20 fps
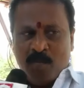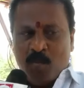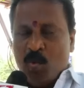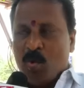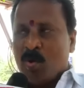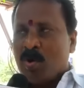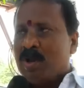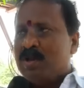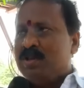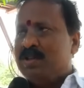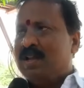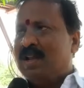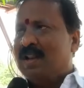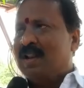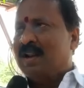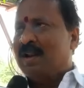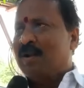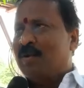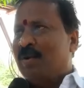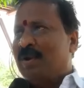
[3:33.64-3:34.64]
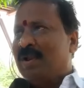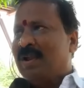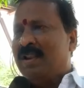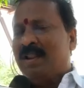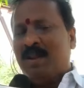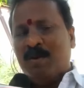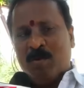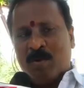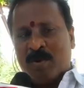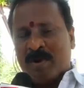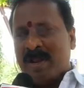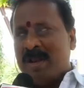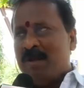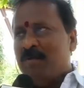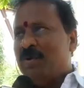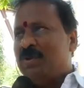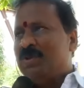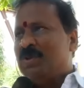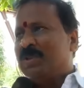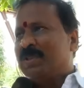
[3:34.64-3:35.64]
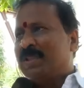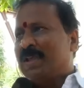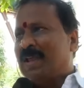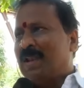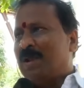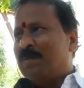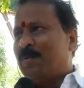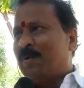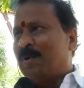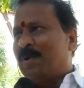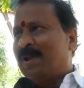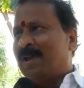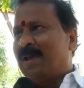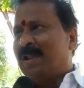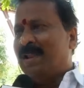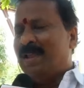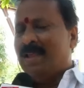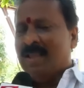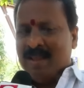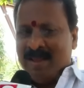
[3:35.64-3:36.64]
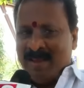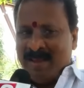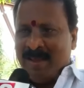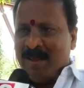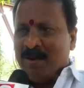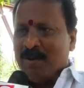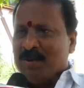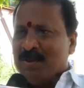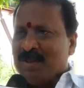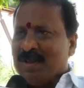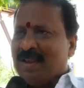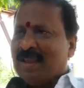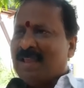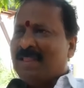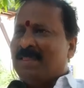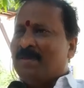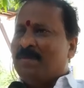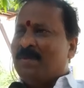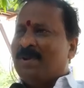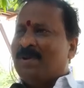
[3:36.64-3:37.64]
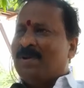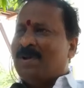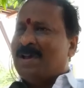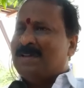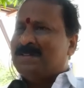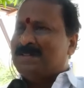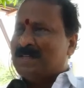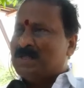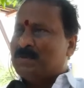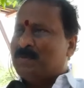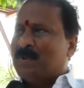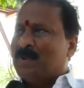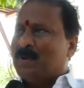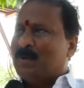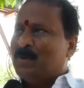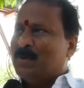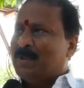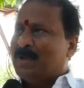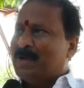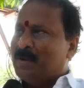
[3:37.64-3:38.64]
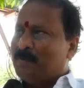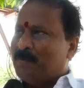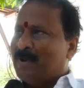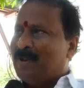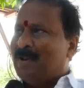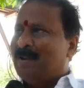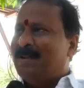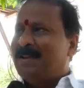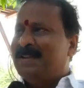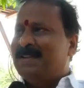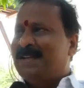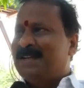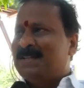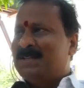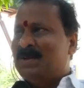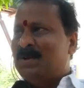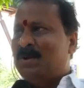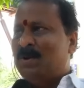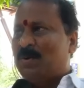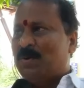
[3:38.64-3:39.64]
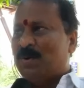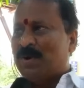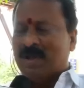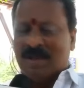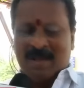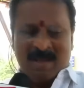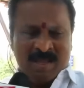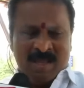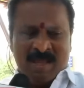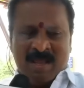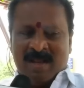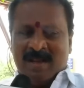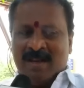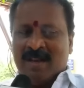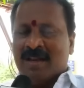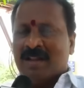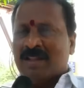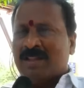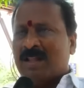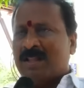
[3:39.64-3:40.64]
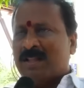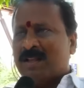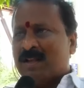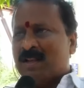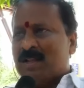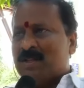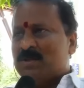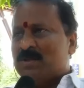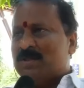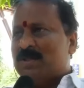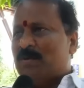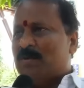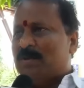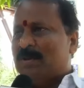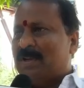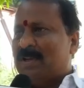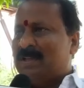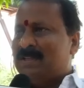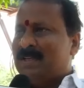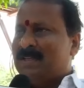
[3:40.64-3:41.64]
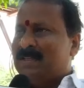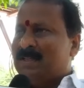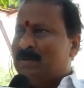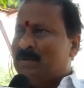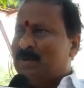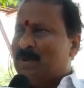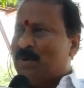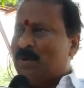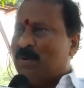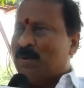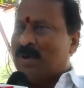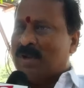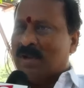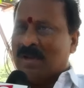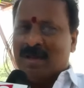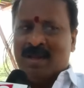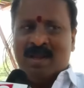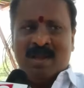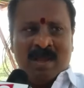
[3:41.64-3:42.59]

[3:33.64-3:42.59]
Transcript: మూడు రాజధానులు అనడం కానీ ఓ రైల్వే జోన్ తేలాపోవడం కానీ ఈ రోజు దాకా ఎంత మనం ఆశాస్పదంగా ఉందంటే పిల్లల ఎడ్యుకేషన్లో కూడా నిన్న టెన్త్ క్లాసు సెవెంత్ క్లాస్ ఎగ్జామ్స్లో కూడా